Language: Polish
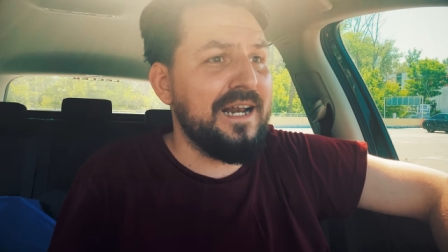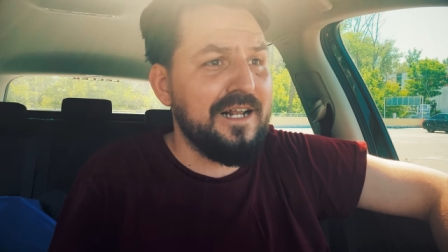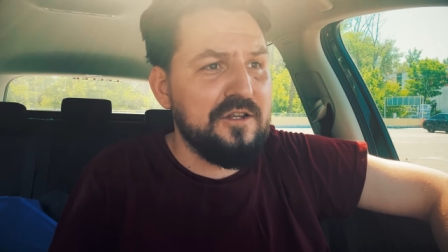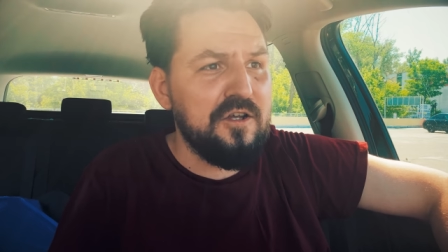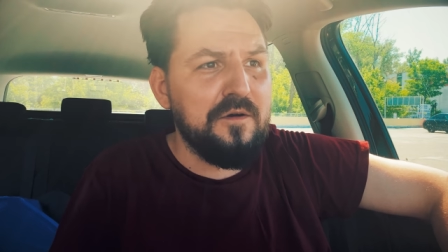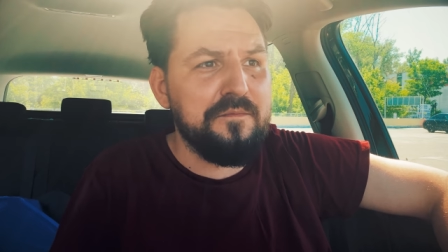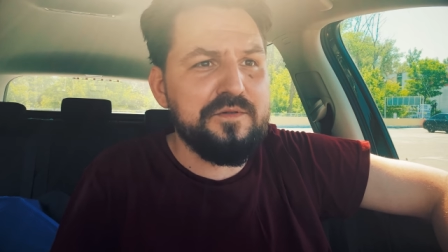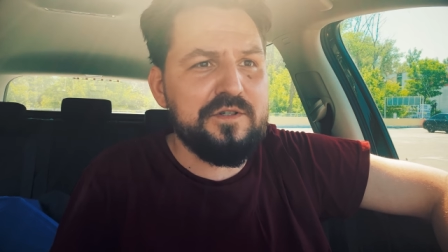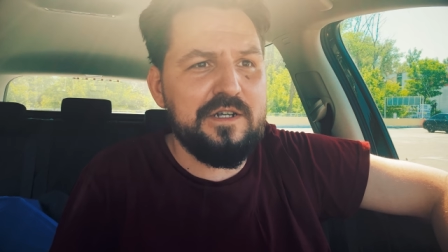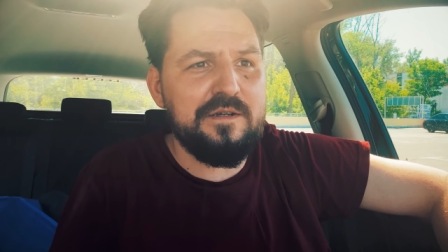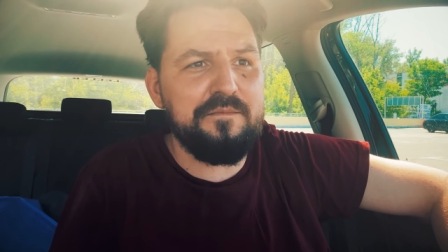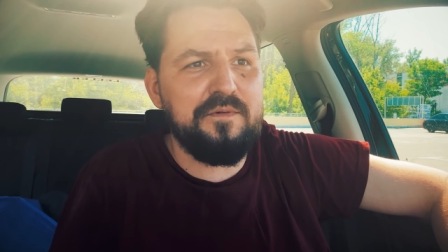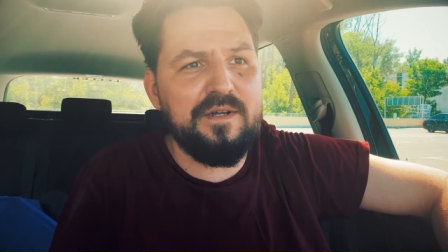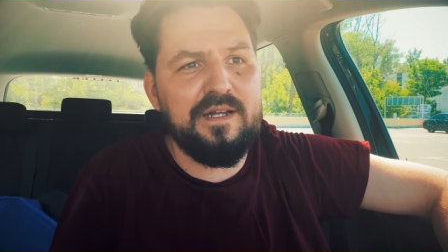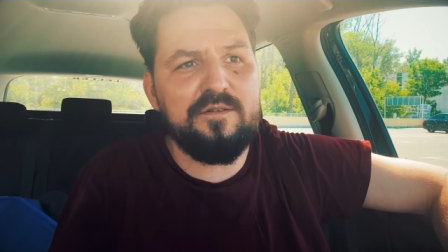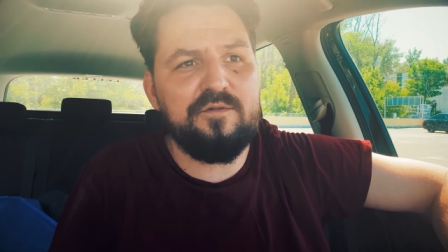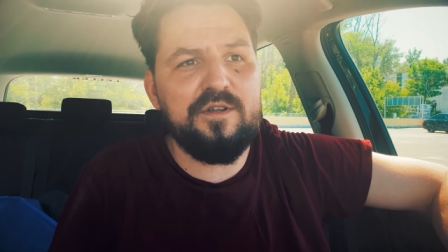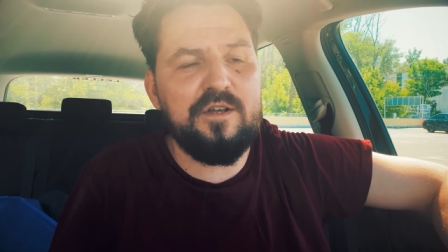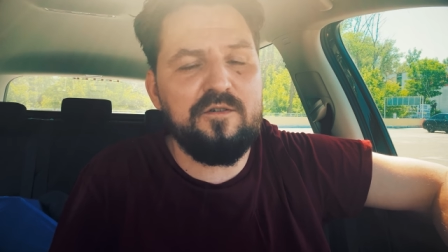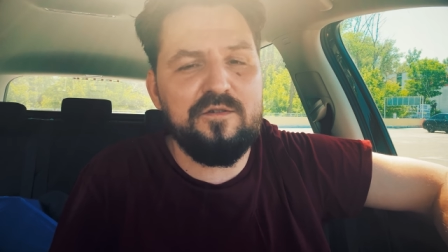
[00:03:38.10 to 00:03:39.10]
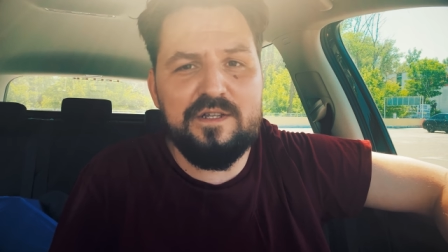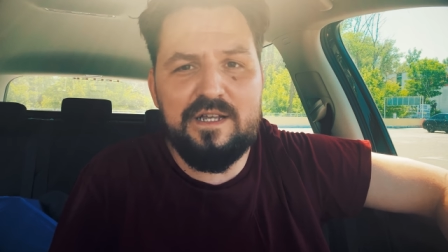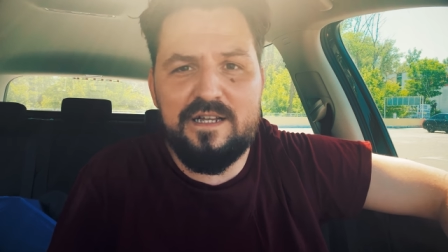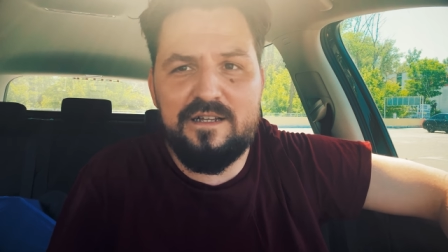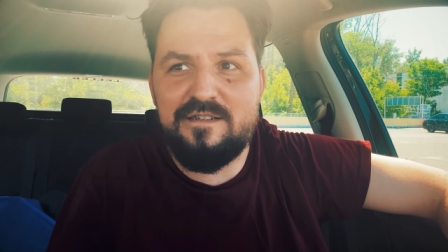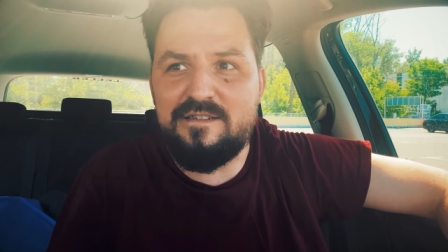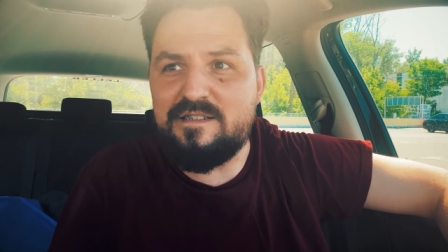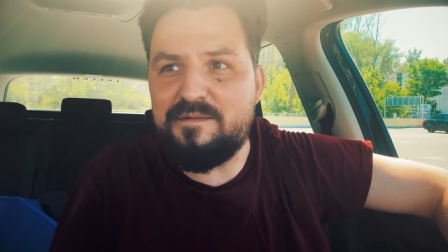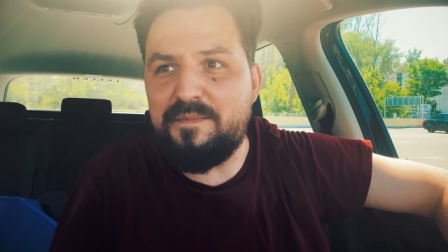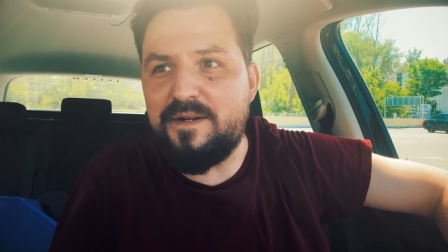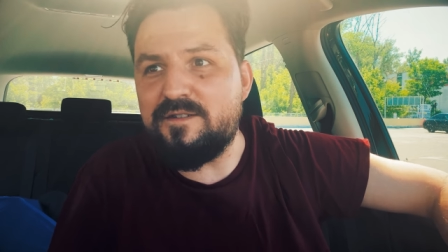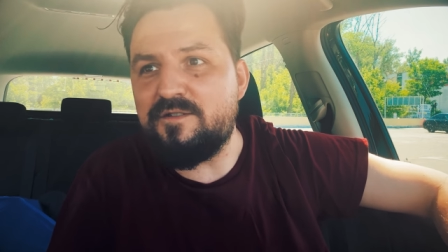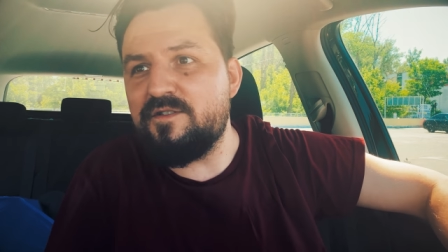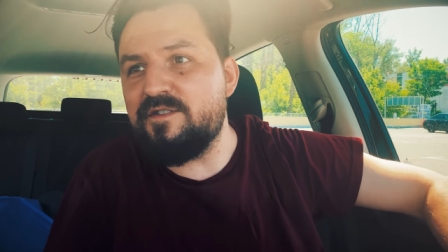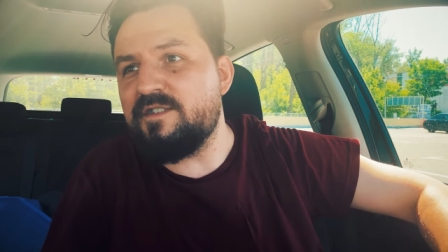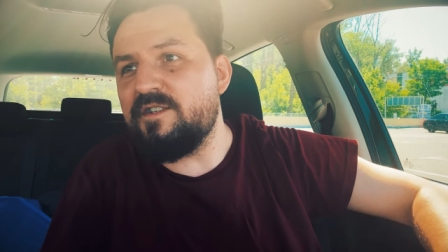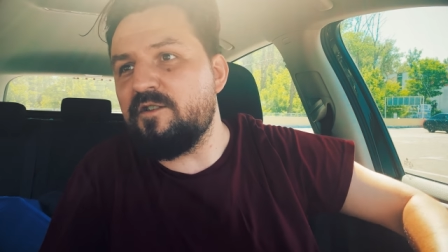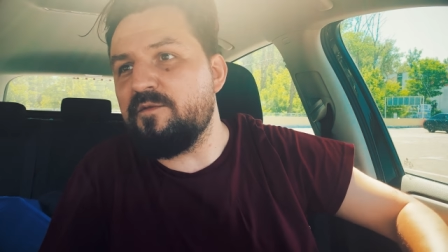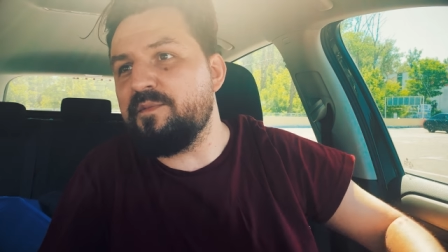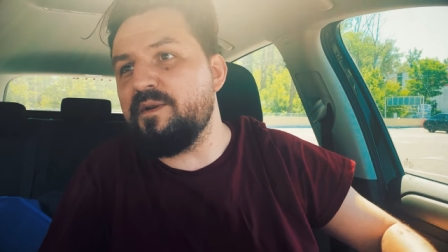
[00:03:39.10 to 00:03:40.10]
ale dobrze, bo ja drugiego dnia za bardzo
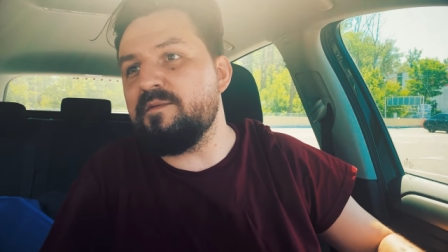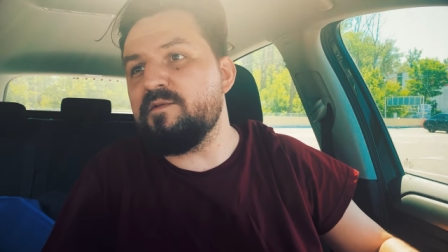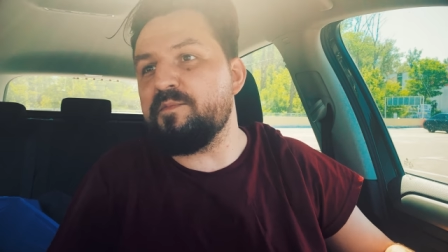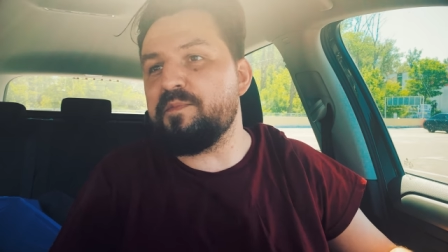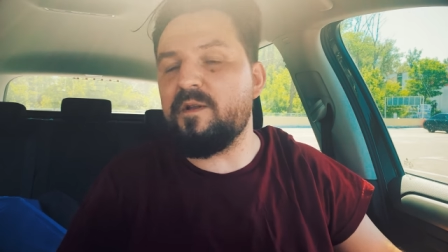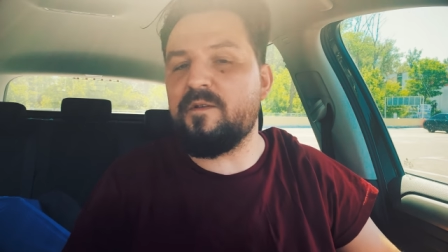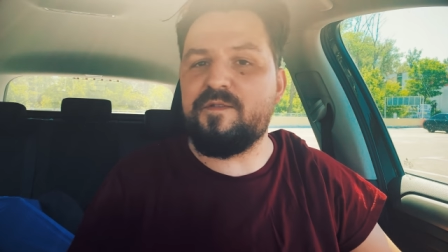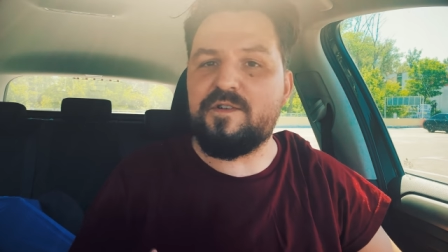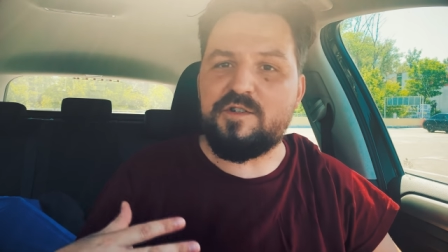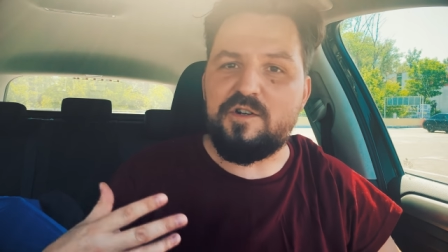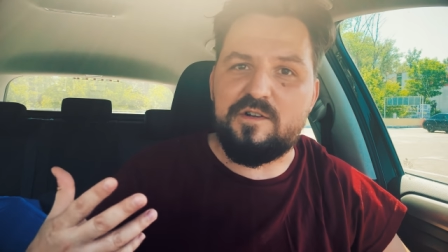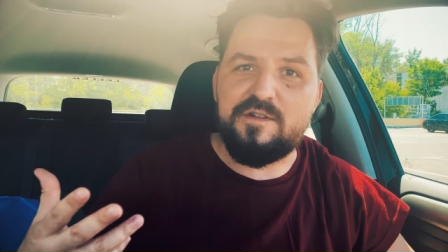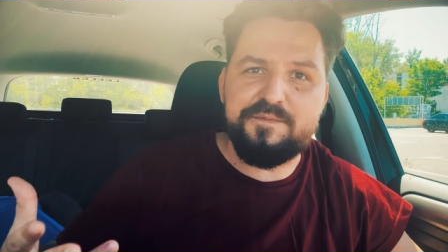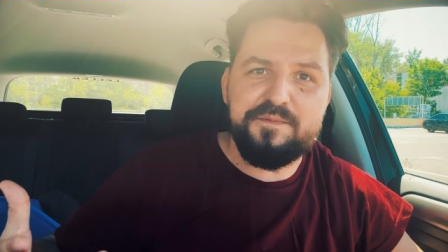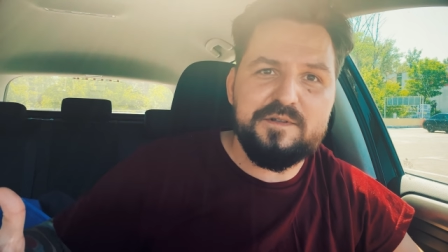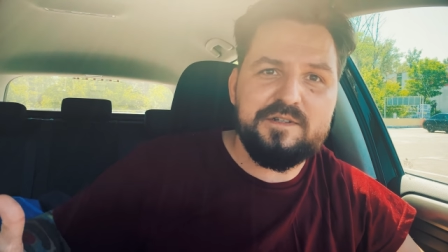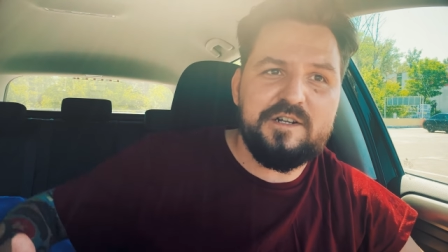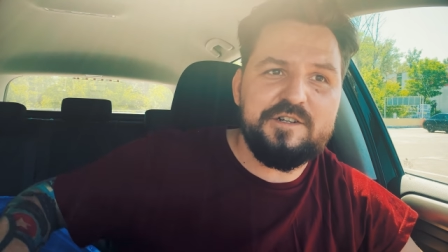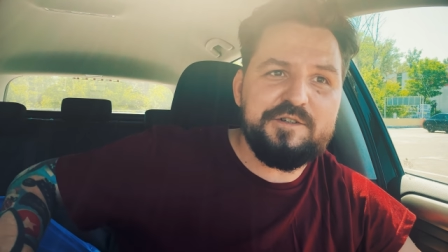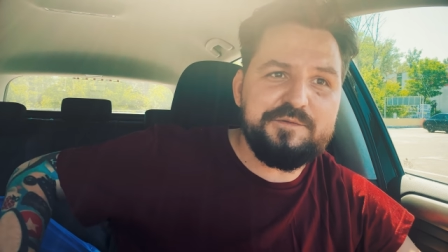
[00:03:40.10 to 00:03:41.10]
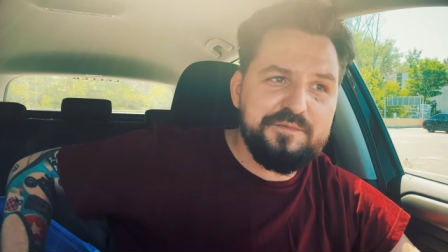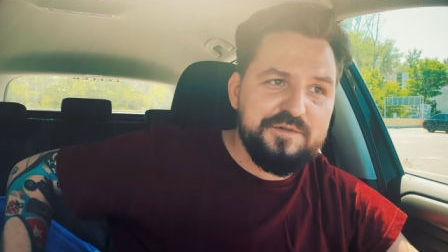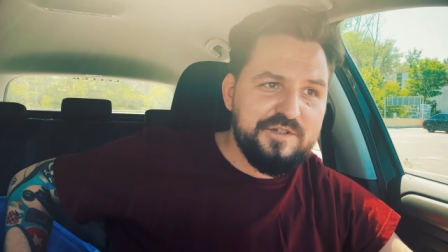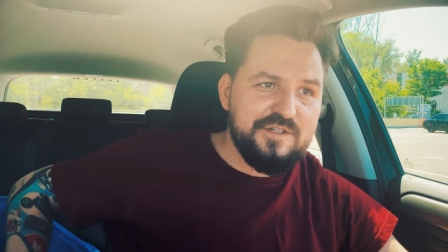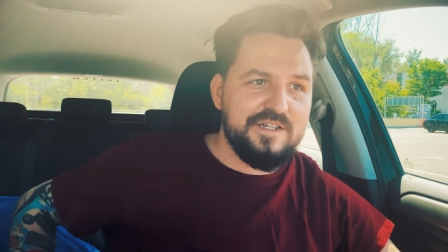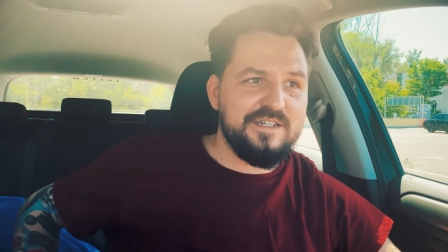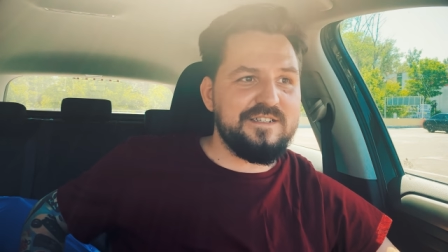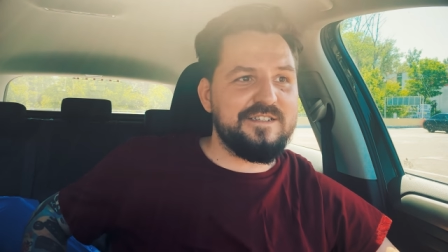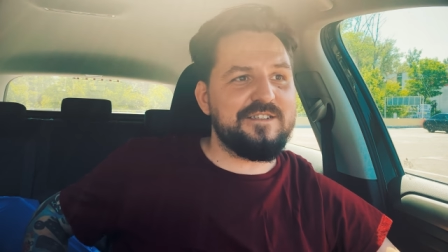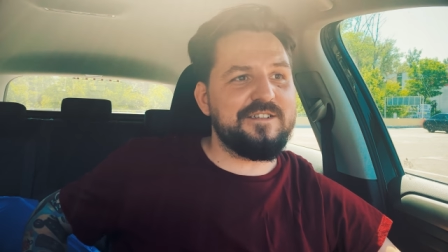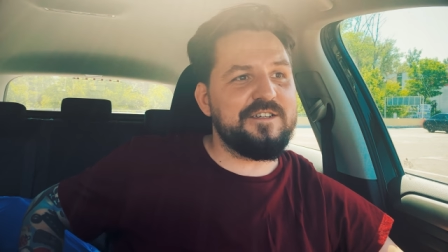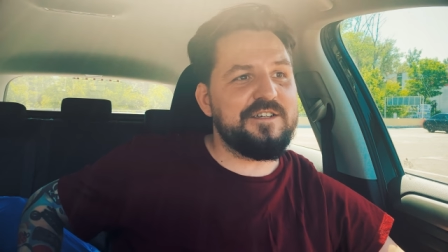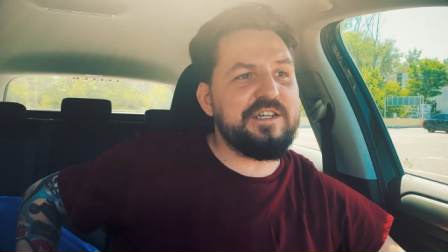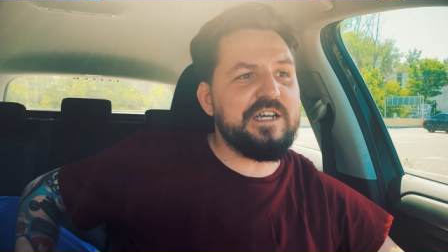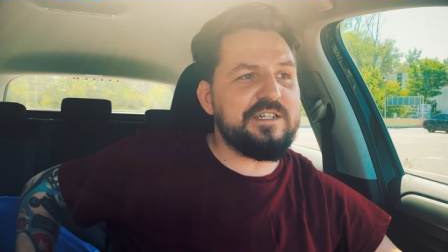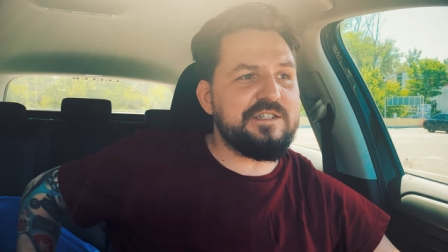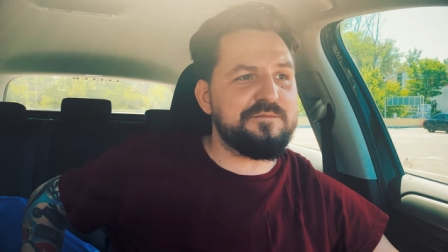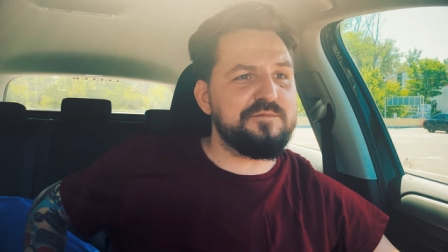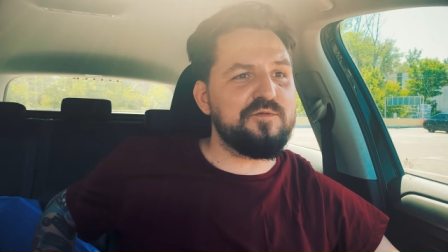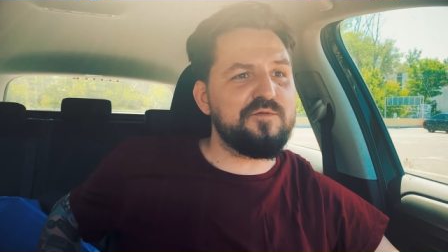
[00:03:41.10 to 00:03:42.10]
nic nie robiłem, dopiero wieczorem spotkaliśmy się z
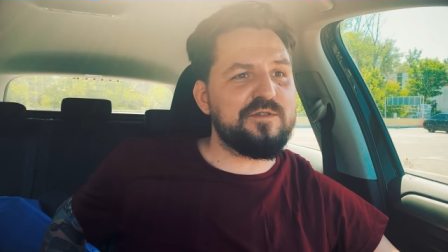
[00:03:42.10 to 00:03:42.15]
Jerzym